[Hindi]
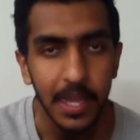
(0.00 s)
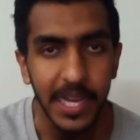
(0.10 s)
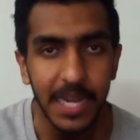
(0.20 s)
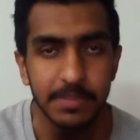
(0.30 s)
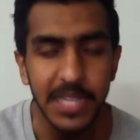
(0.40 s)

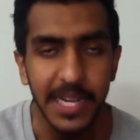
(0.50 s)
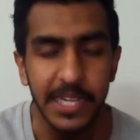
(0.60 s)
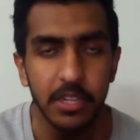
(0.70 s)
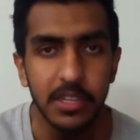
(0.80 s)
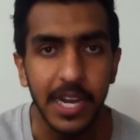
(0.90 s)
अगर हम
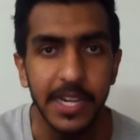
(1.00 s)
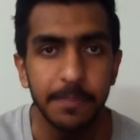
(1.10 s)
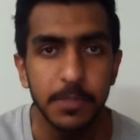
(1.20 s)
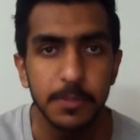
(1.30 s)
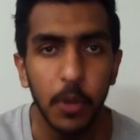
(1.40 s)
सेकंड और थर्ड
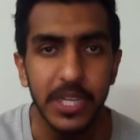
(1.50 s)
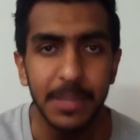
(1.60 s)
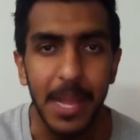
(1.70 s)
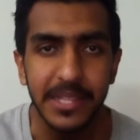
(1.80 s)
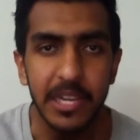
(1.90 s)
स्पॉट
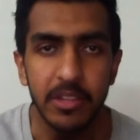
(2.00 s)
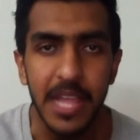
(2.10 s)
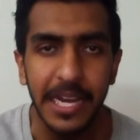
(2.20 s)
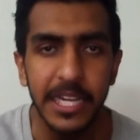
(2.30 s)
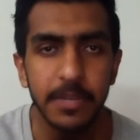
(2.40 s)
की बात करें
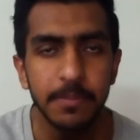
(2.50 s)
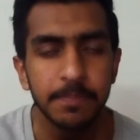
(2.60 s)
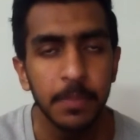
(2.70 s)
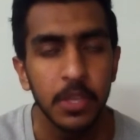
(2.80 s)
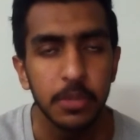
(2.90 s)
तो सेकंड
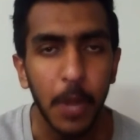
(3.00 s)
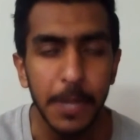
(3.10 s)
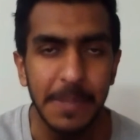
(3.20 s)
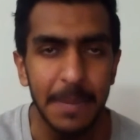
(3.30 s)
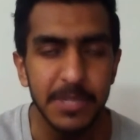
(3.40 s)

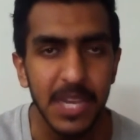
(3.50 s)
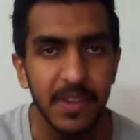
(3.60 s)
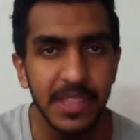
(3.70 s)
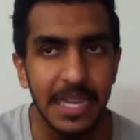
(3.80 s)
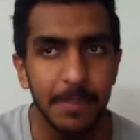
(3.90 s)
स्पॉट पर अब
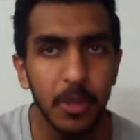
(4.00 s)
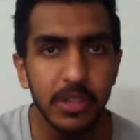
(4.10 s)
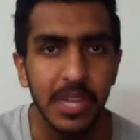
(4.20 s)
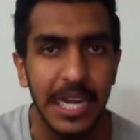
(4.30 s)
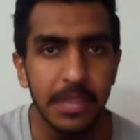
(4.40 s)
शवर जलमी
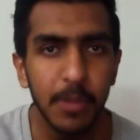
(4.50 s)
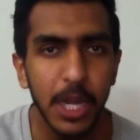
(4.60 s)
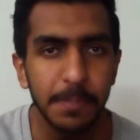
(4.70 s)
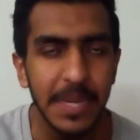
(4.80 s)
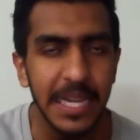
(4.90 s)
और थर्ड
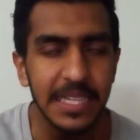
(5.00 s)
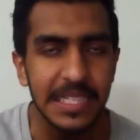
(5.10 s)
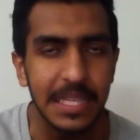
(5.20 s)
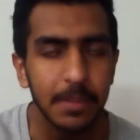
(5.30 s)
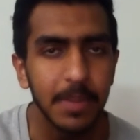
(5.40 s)
स्पॉट पर है
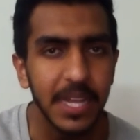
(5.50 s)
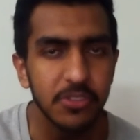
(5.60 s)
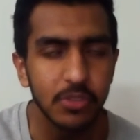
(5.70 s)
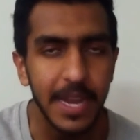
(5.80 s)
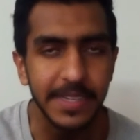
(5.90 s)

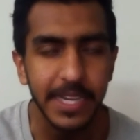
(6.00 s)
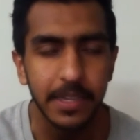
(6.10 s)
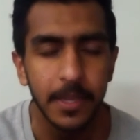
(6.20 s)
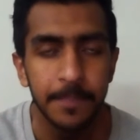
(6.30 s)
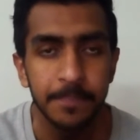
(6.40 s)
इस्लामाबाद यूनाइटेड